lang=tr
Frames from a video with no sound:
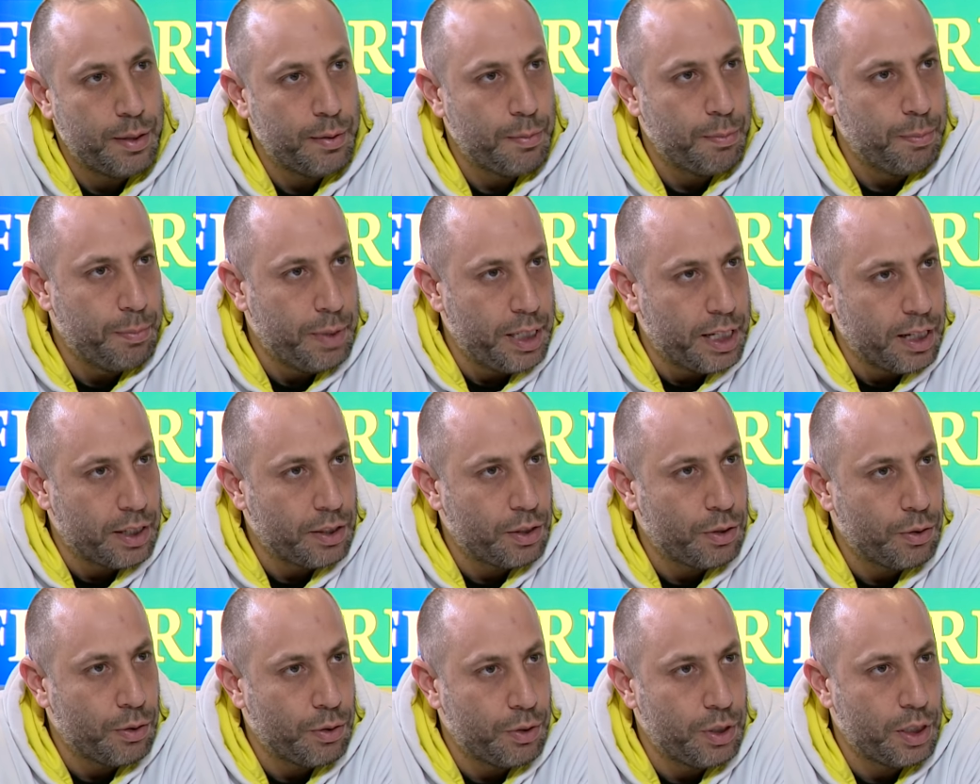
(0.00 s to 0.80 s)

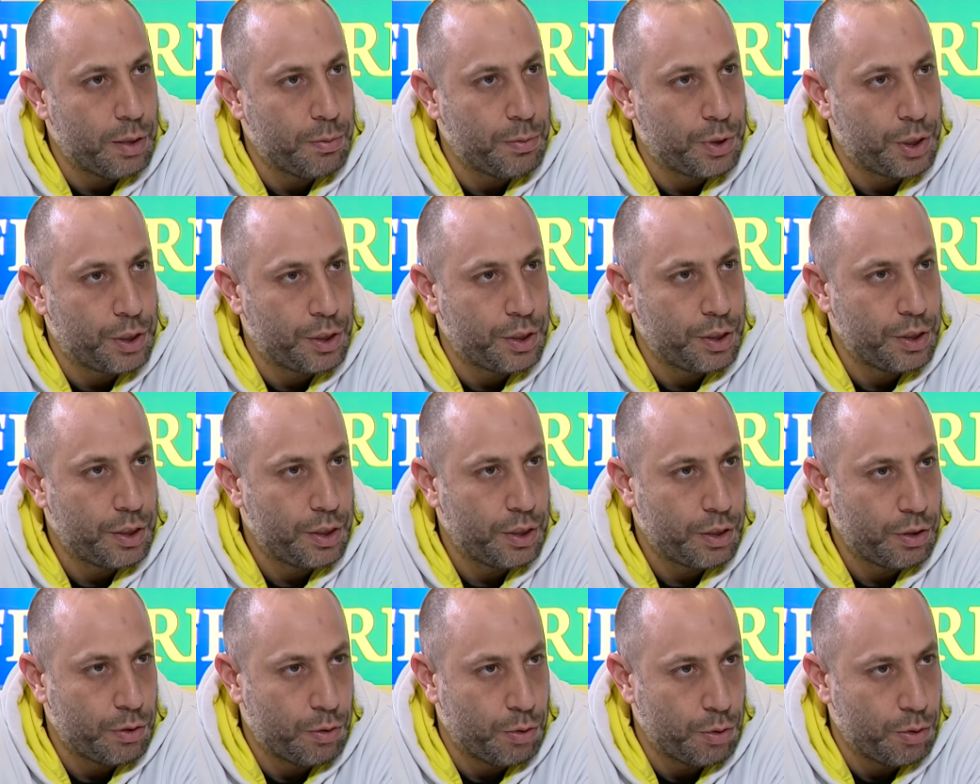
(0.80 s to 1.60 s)
Milan'da oynamış.
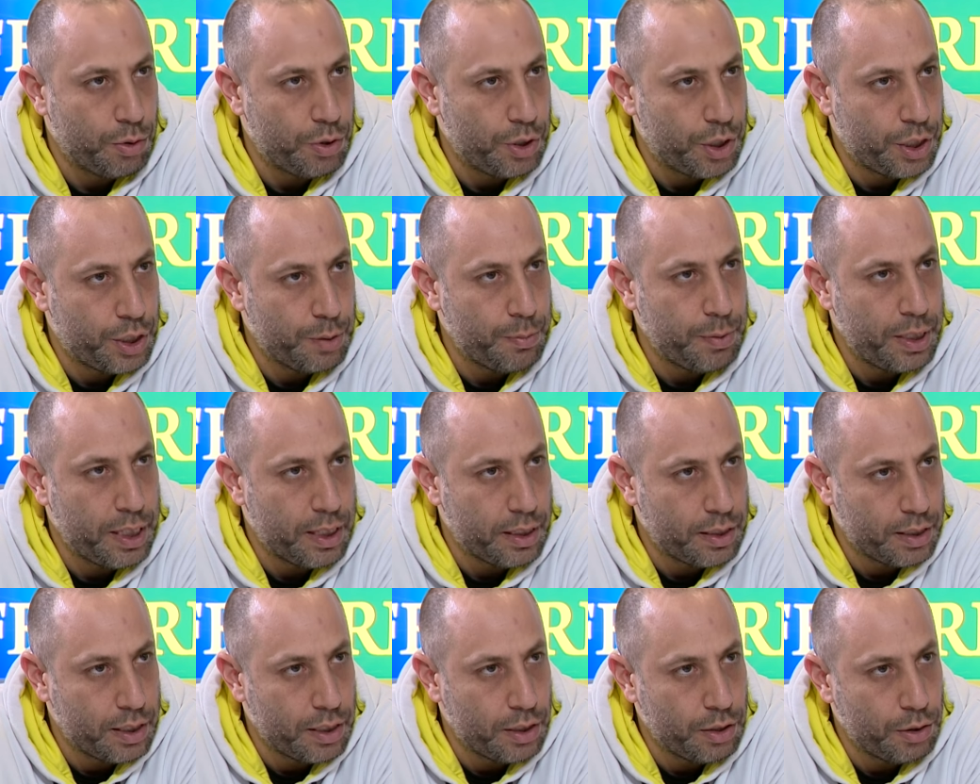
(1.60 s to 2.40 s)
Kurunçi
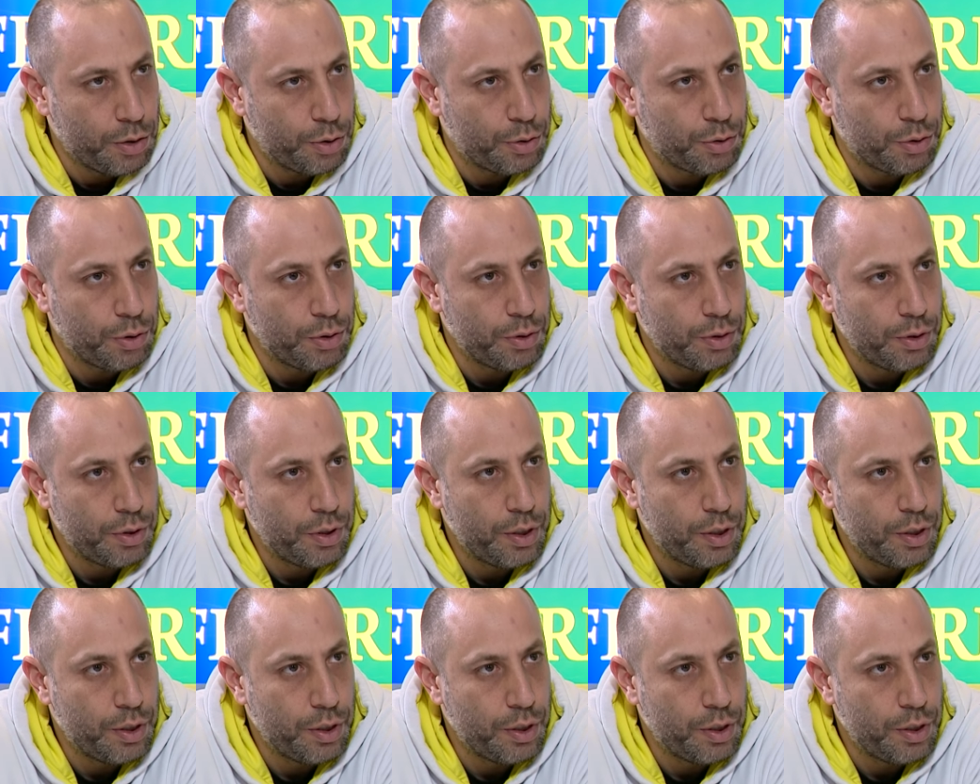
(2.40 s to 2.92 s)
Milan'dan alıyorsun.